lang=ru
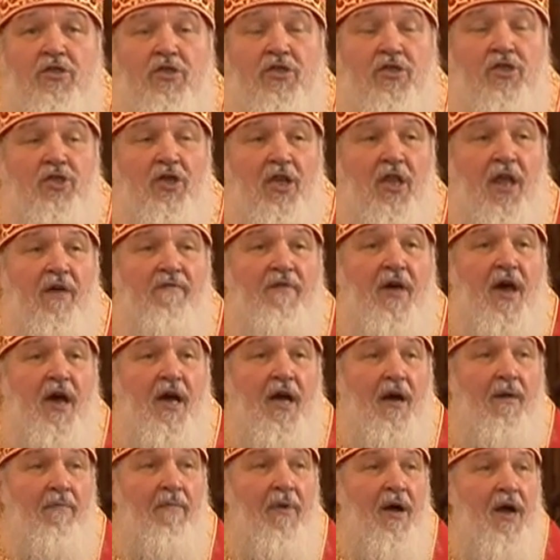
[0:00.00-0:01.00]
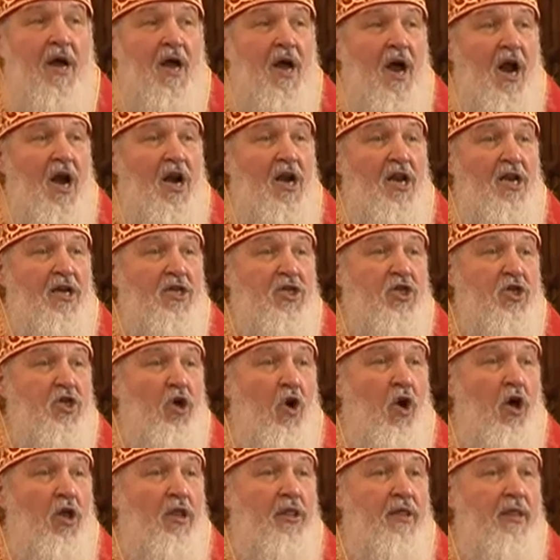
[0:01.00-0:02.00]
с человеком,
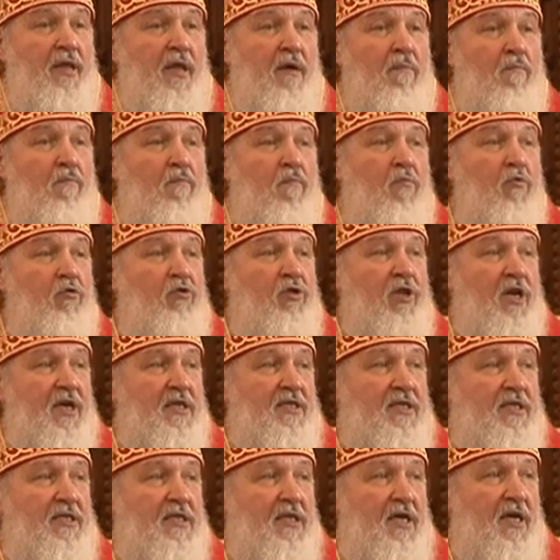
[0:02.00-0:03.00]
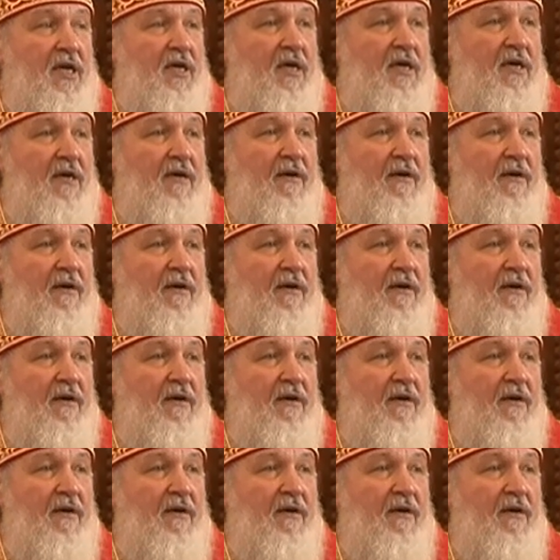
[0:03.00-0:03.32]
лишенным мудрости.